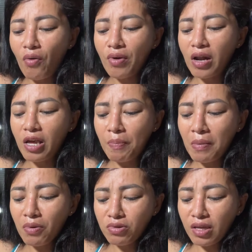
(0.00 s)
Kaya akong
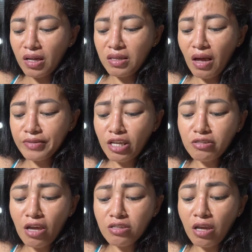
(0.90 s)
kalipay mo da, da,
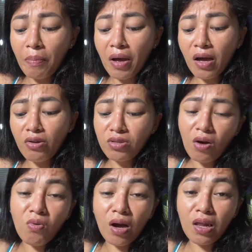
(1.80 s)
sa, sa, sa pagkakaroon
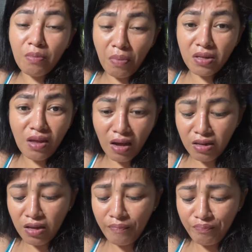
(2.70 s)
na akong kalipay
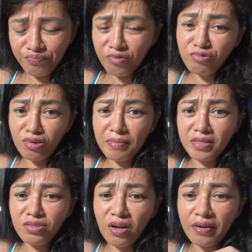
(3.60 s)
dari
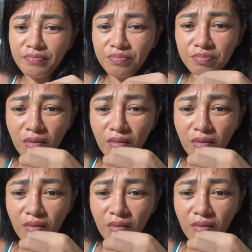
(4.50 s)
social media.